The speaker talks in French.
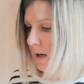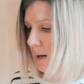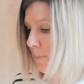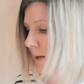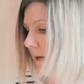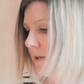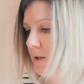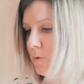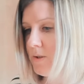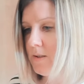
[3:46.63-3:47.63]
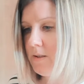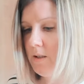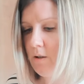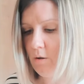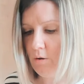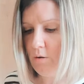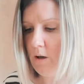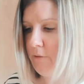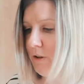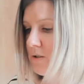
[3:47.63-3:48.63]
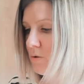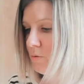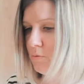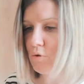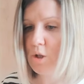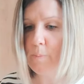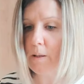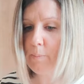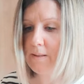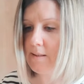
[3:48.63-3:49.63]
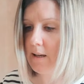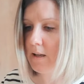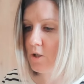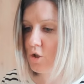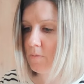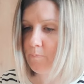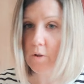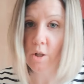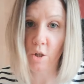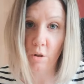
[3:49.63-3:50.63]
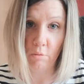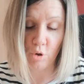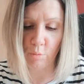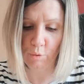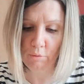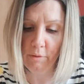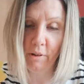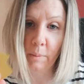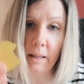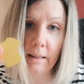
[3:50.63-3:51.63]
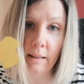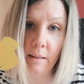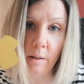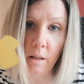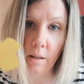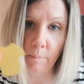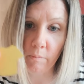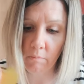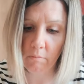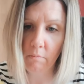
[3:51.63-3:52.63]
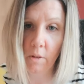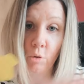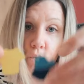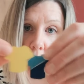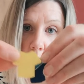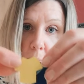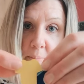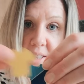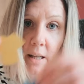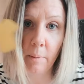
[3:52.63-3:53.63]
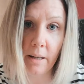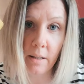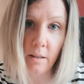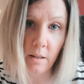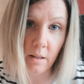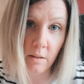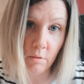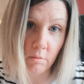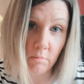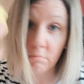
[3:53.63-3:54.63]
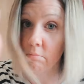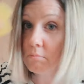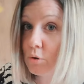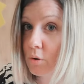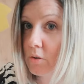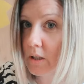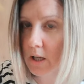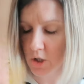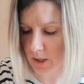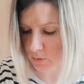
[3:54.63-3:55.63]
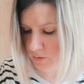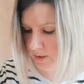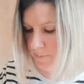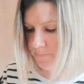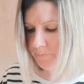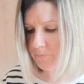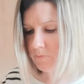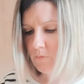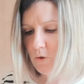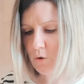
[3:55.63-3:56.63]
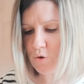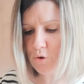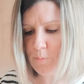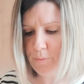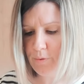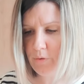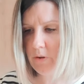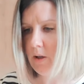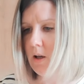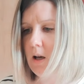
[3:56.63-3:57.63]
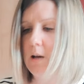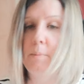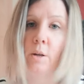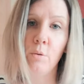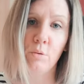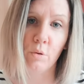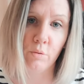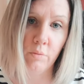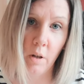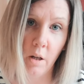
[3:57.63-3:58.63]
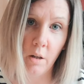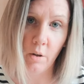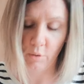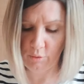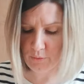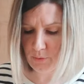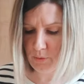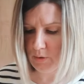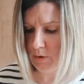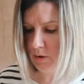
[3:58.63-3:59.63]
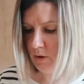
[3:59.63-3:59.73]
Après, il y a aussi euh, la version j'ai pas de pince à linge et je me suis fabriqué des. toujours avec mes petits gabarits et du recyclage cartonné. Je pose un maillot de couleur sur